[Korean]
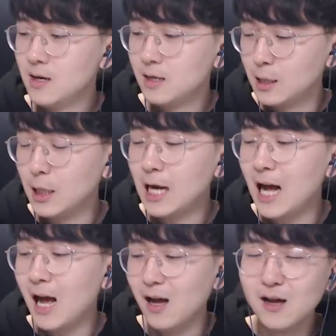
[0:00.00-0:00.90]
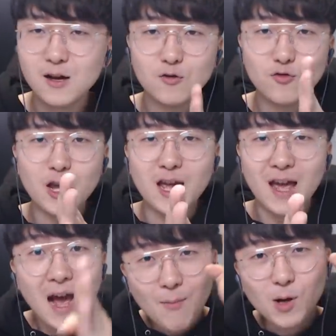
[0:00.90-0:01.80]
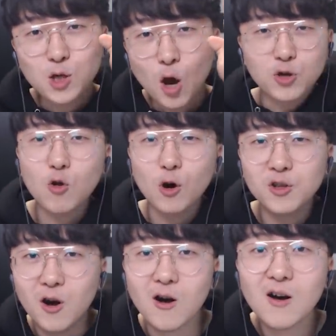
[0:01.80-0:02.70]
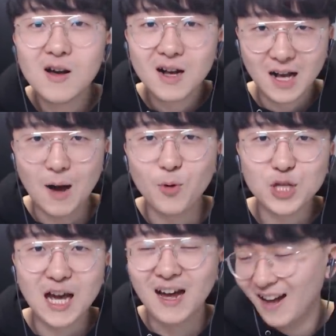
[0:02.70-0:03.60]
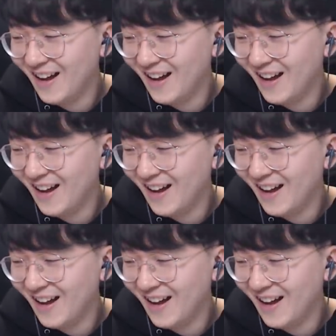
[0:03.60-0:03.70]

그니까, 우리 한번 전교권으로 가보자